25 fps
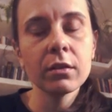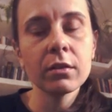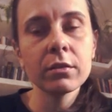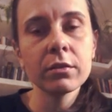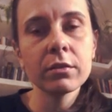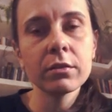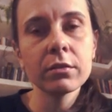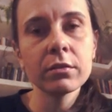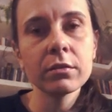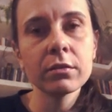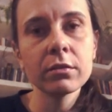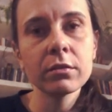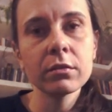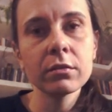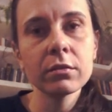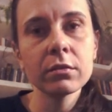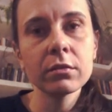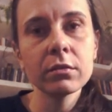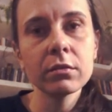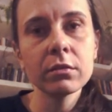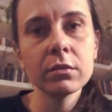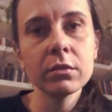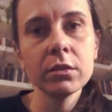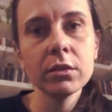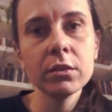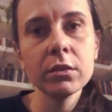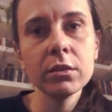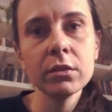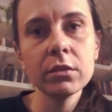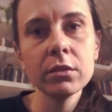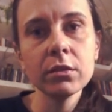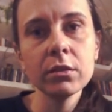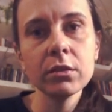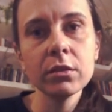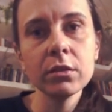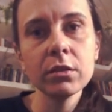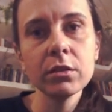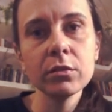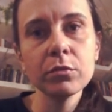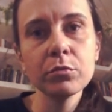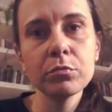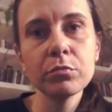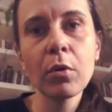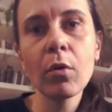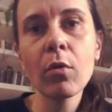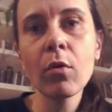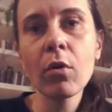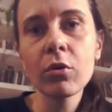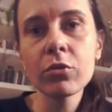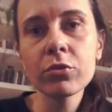Y, i
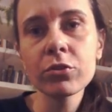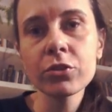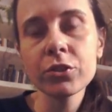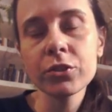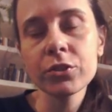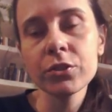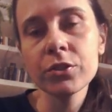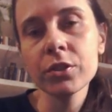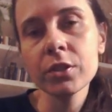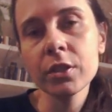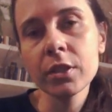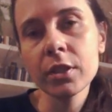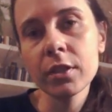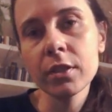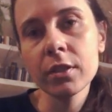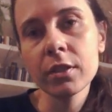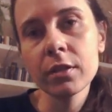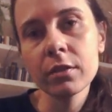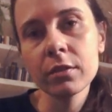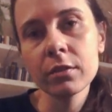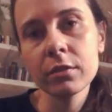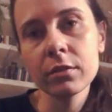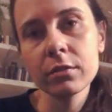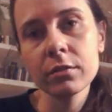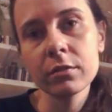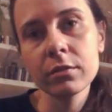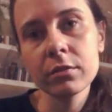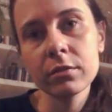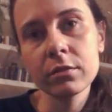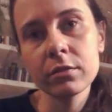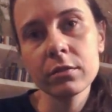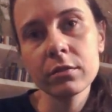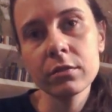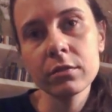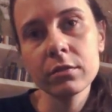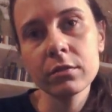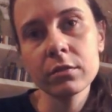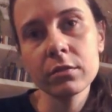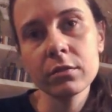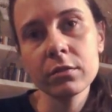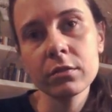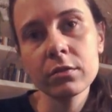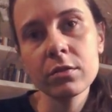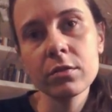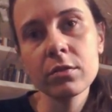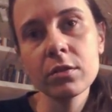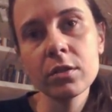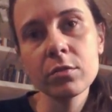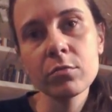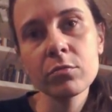połączyć je y,
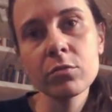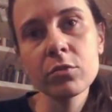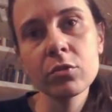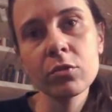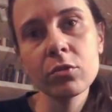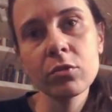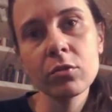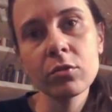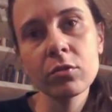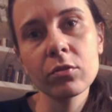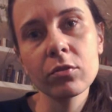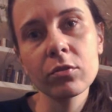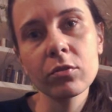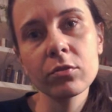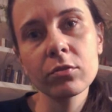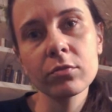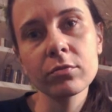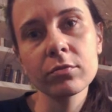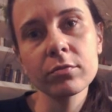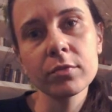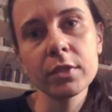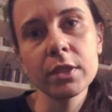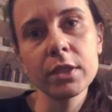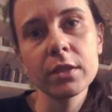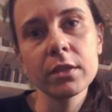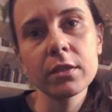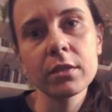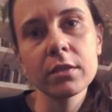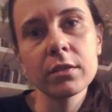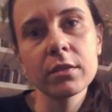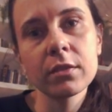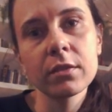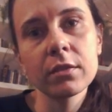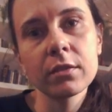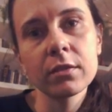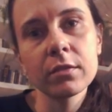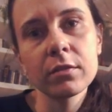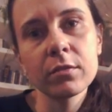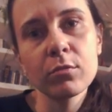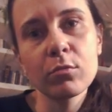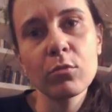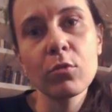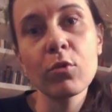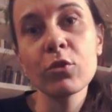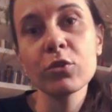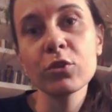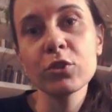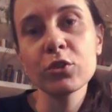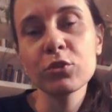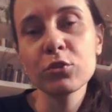z tym, co
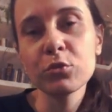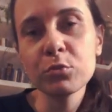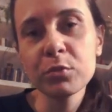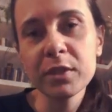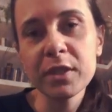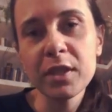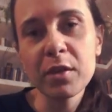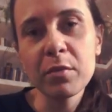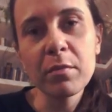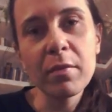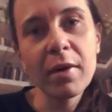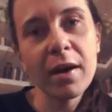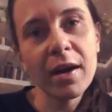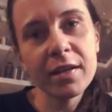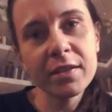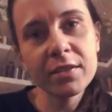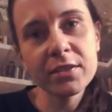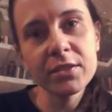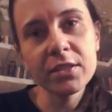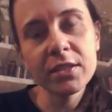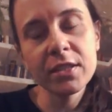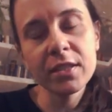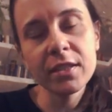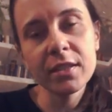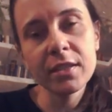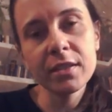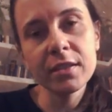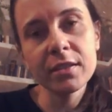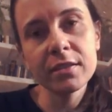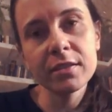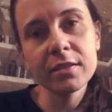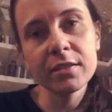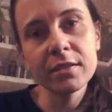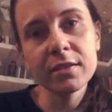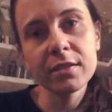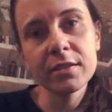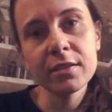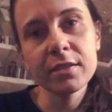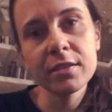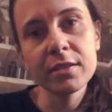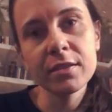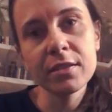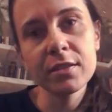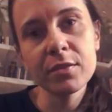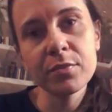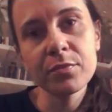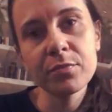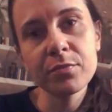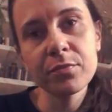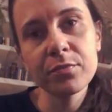młodzież lubi najbardziej, y,
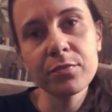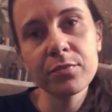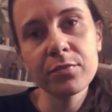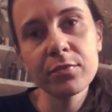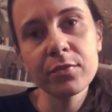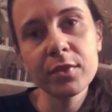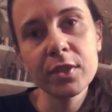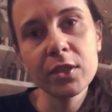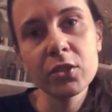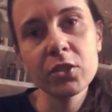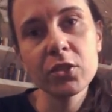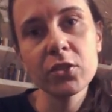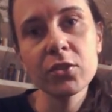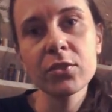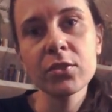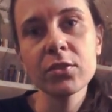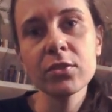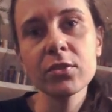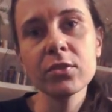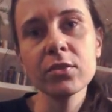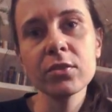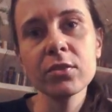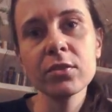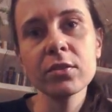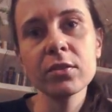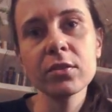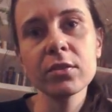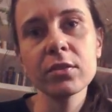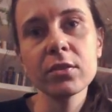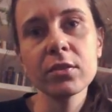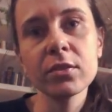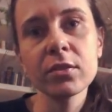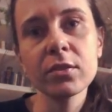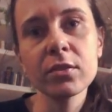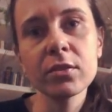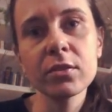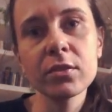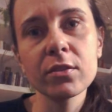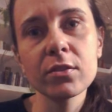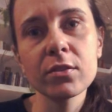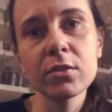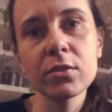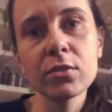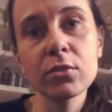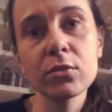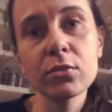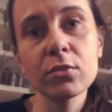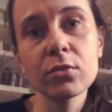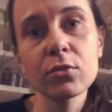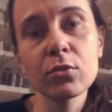czyli
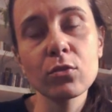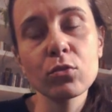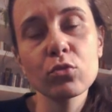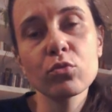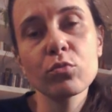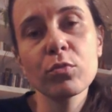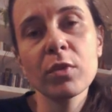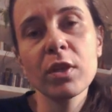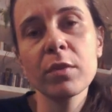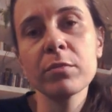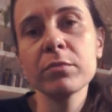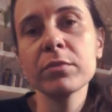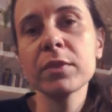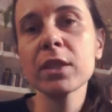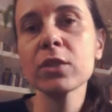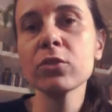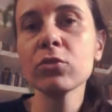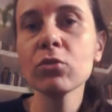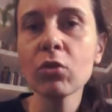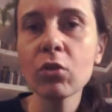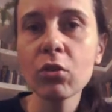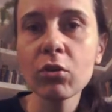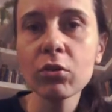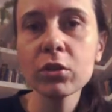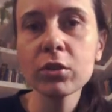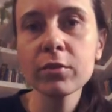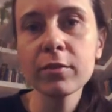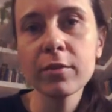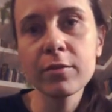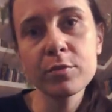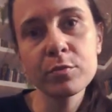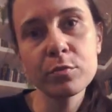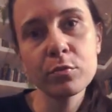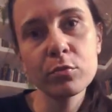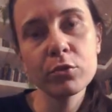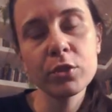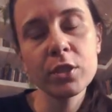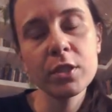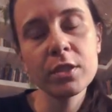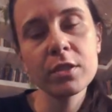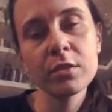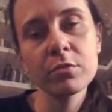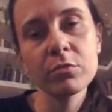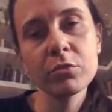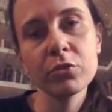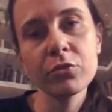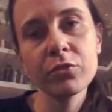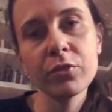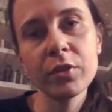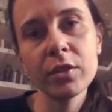z rozumieniem technologii we
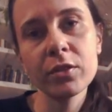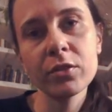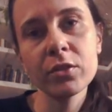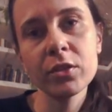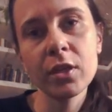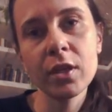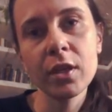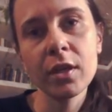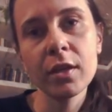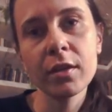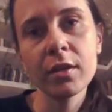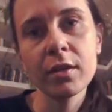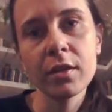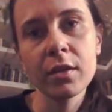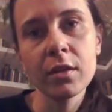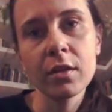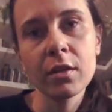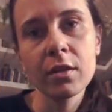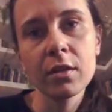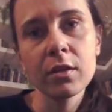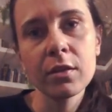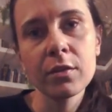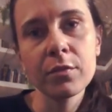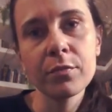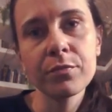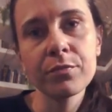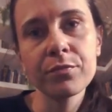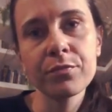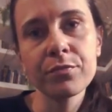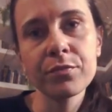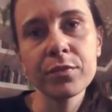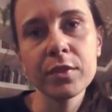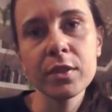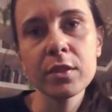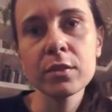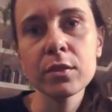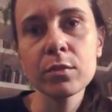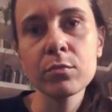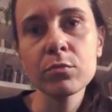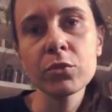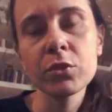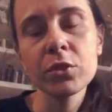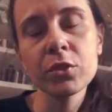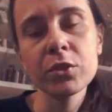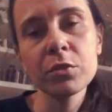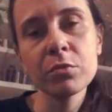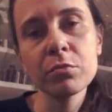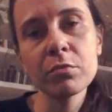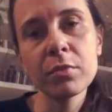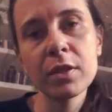współczesnym świecie, z tym, co
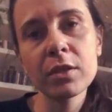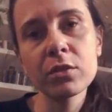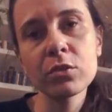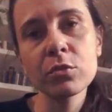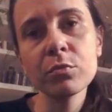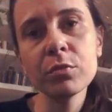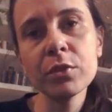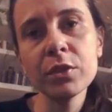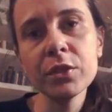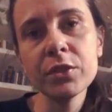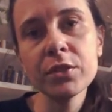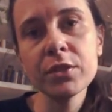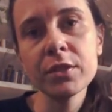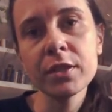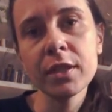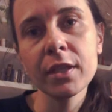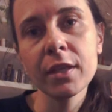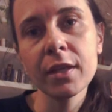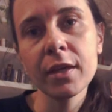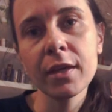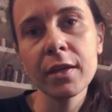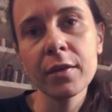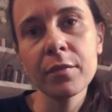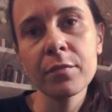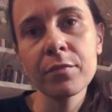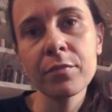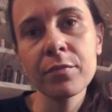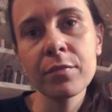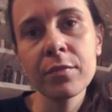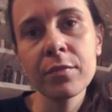jest im bardzo bliskie.